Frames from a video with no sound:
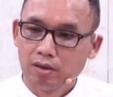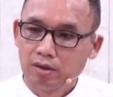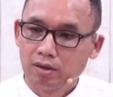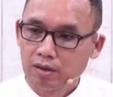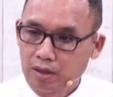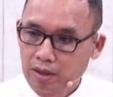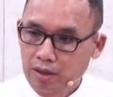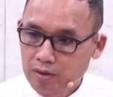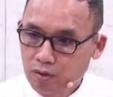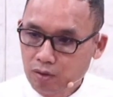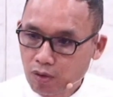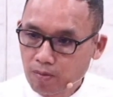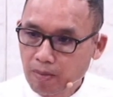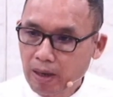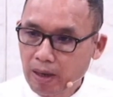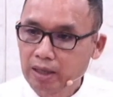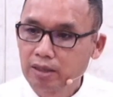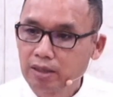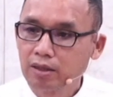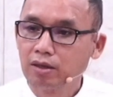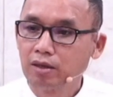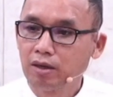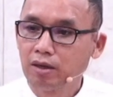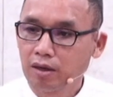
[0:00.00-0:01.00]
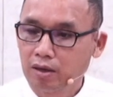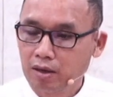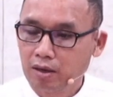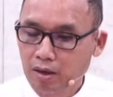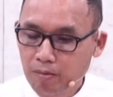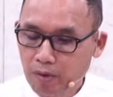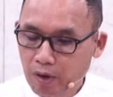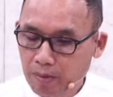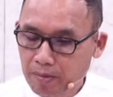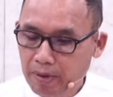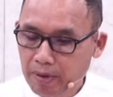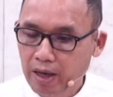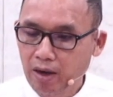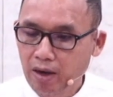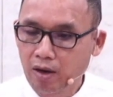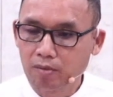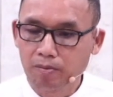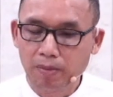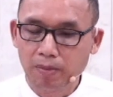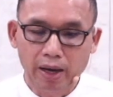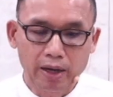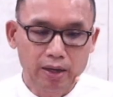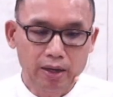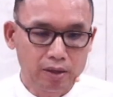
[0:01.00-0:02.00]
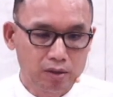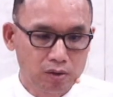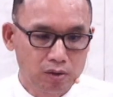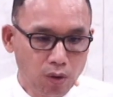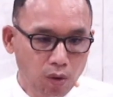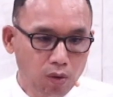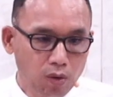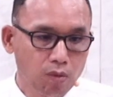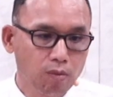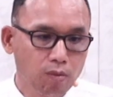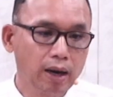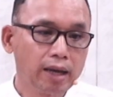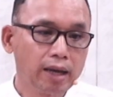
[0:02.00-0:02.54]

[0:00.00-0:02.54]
ถูกบันทึกแล้วก็เผยแพร่ออกไปทุกวัน